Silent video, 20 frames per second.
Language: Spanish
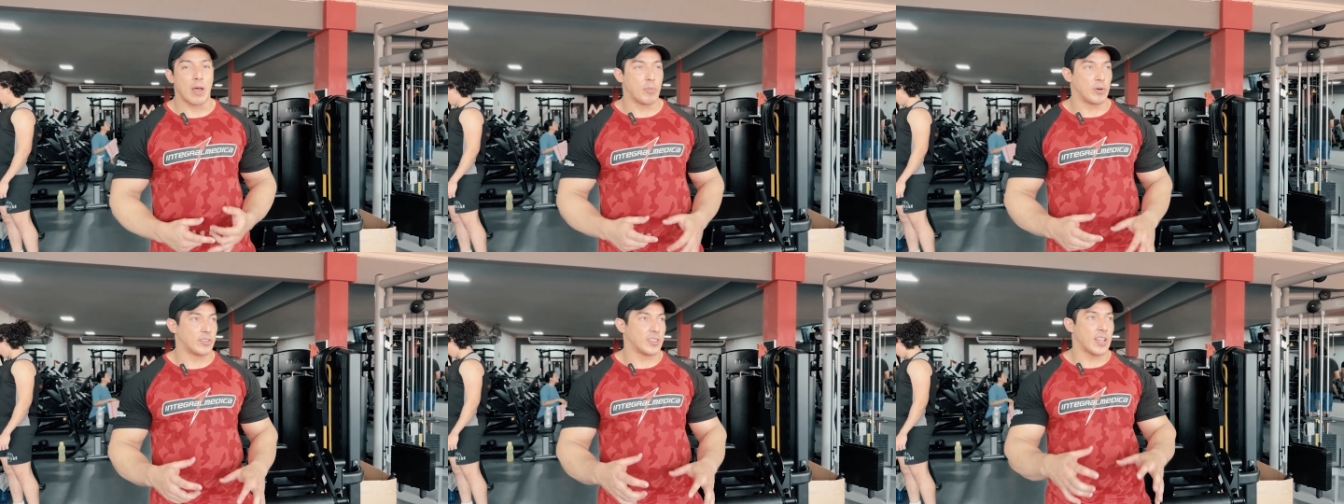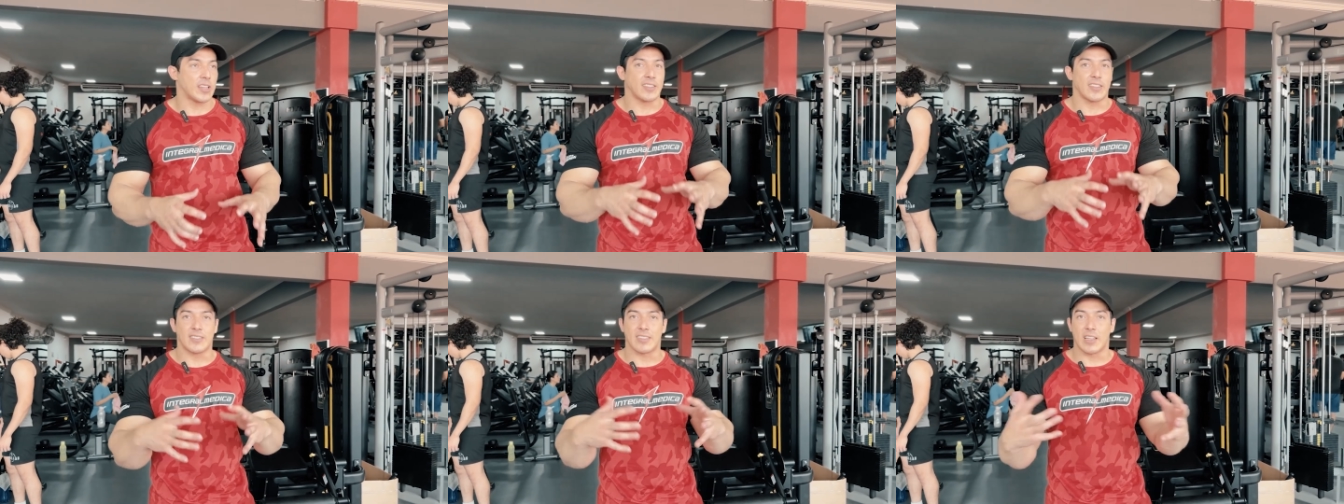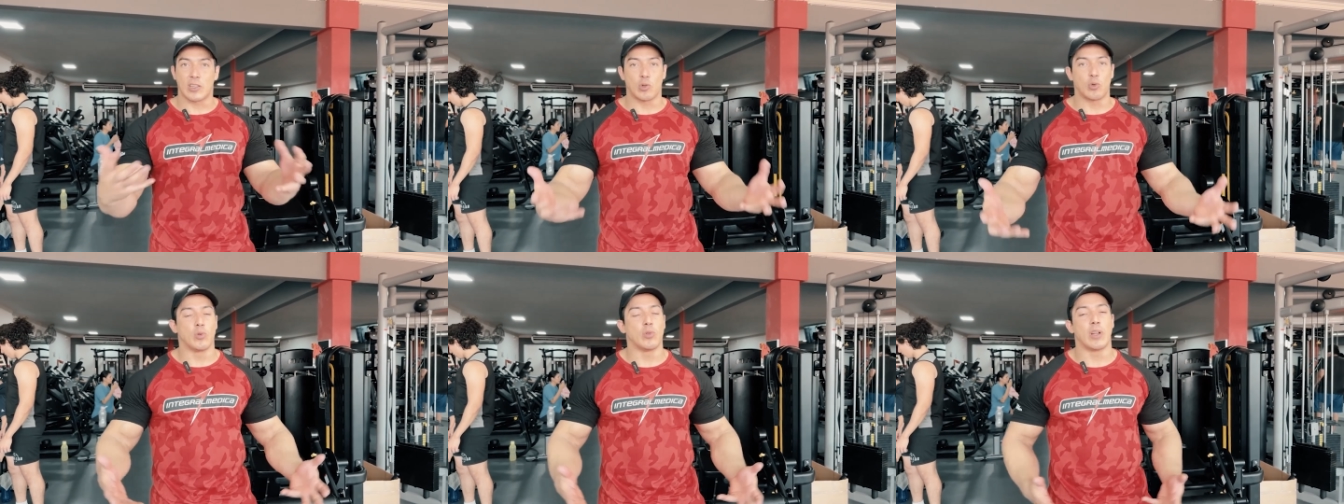la persona se
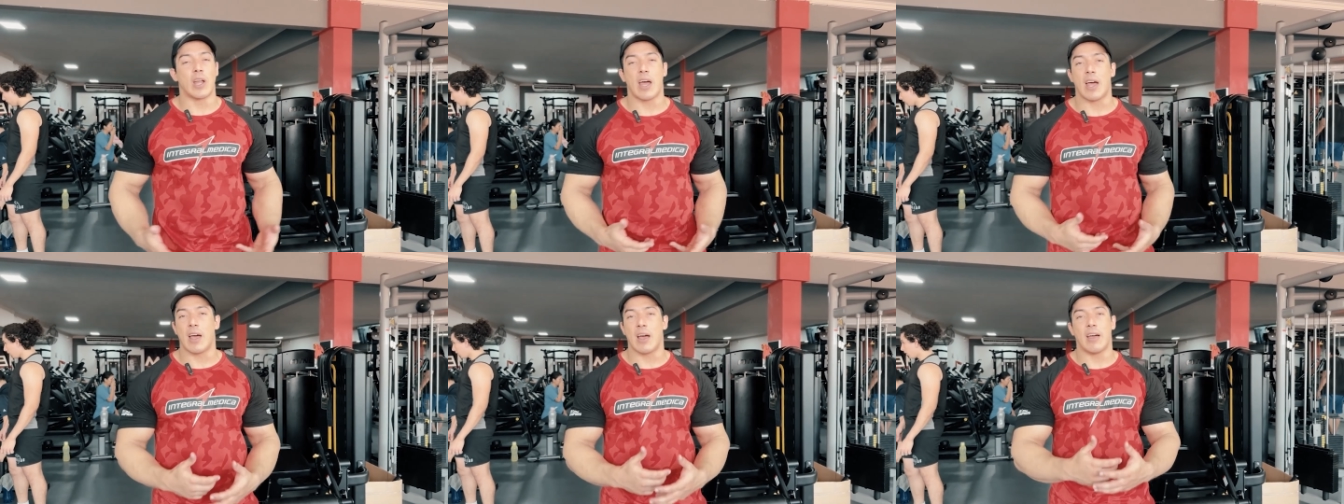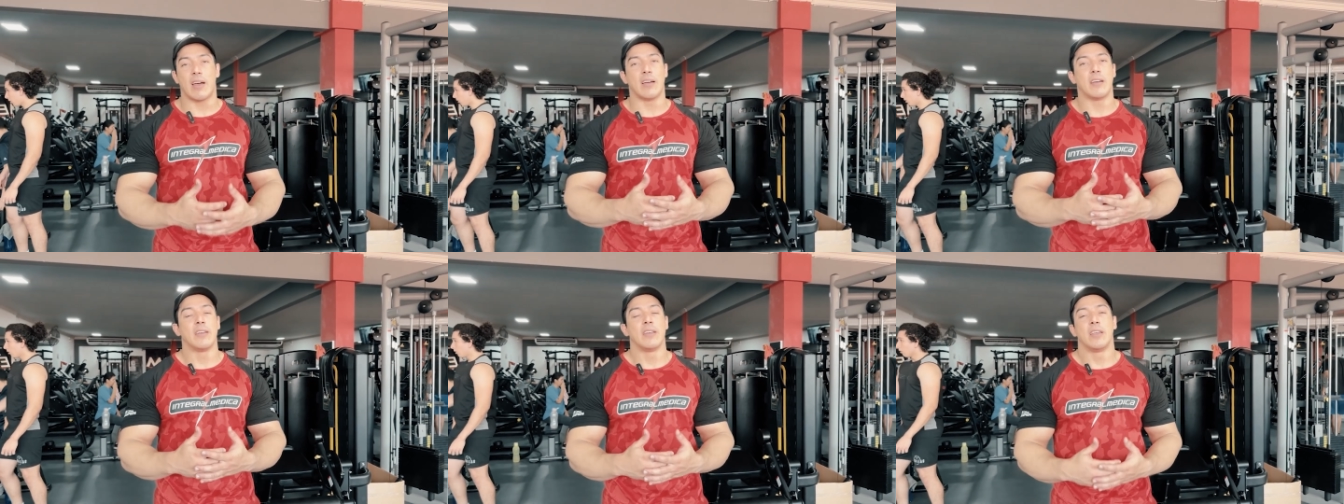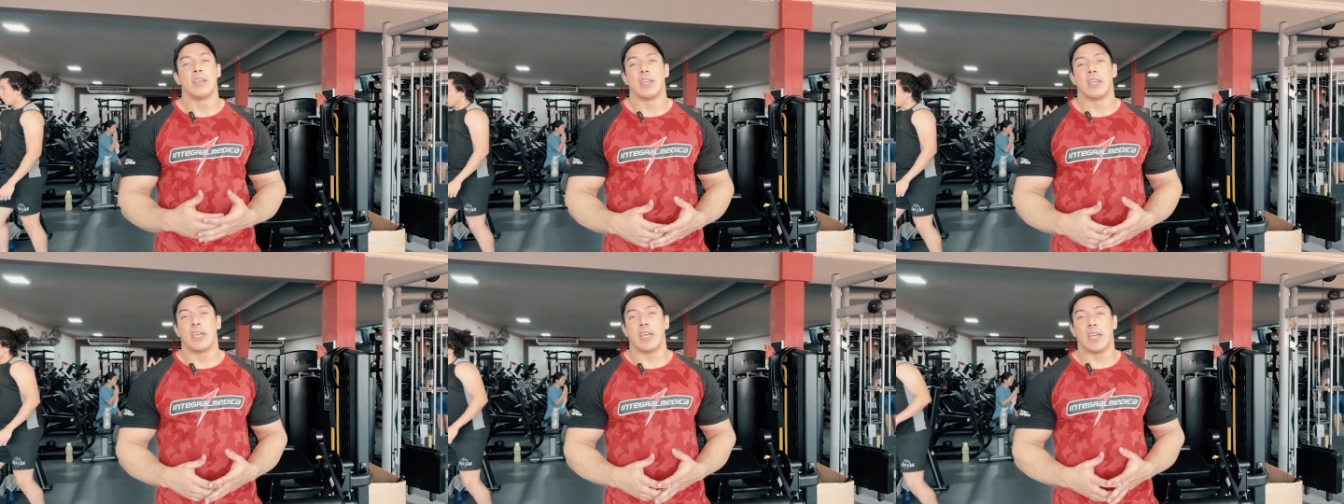satura
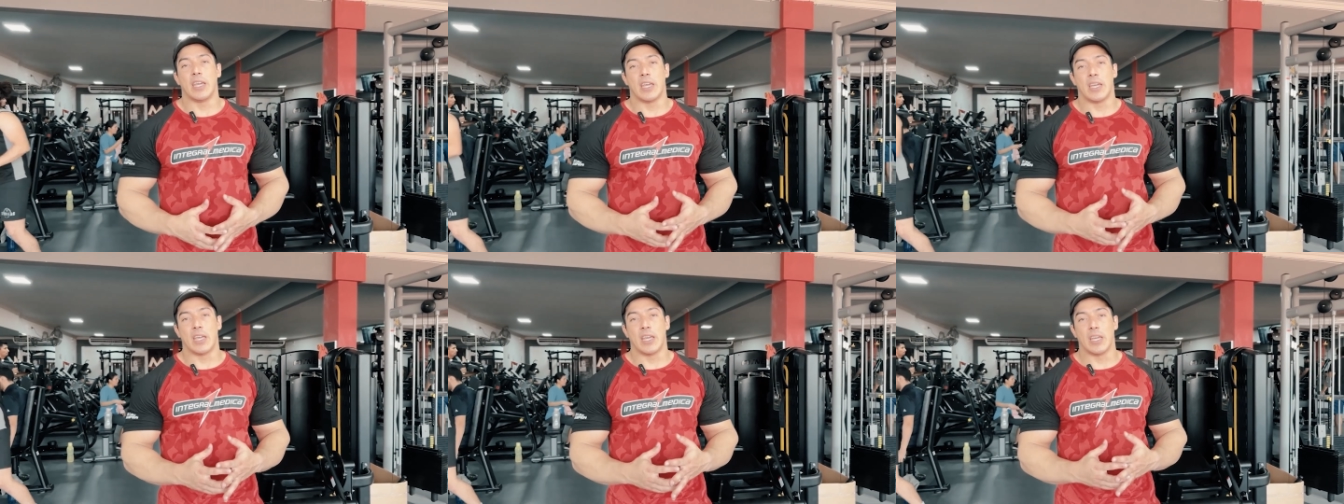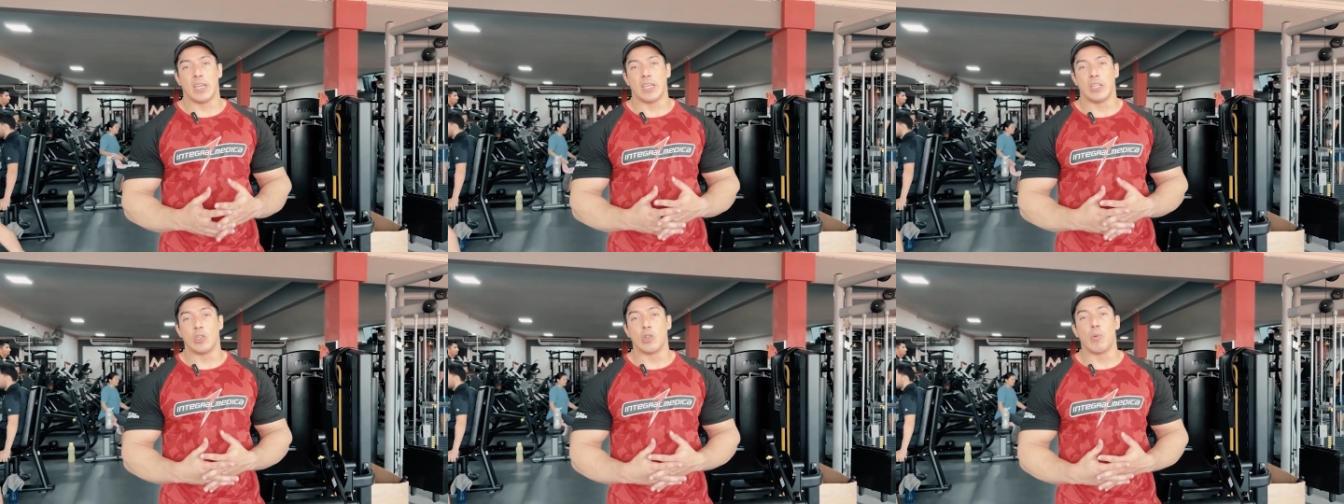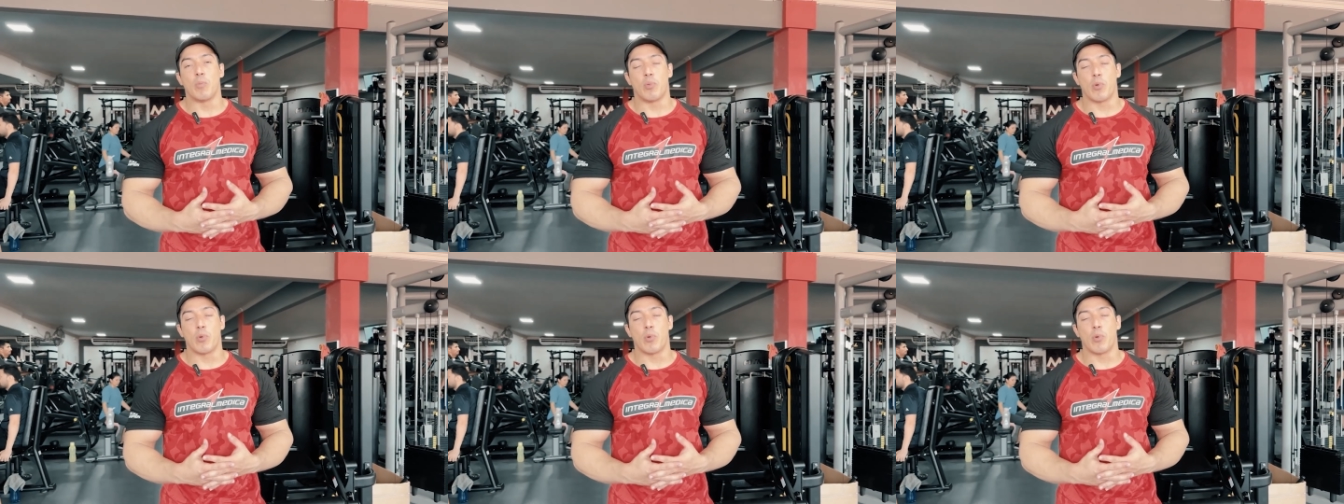eh, y no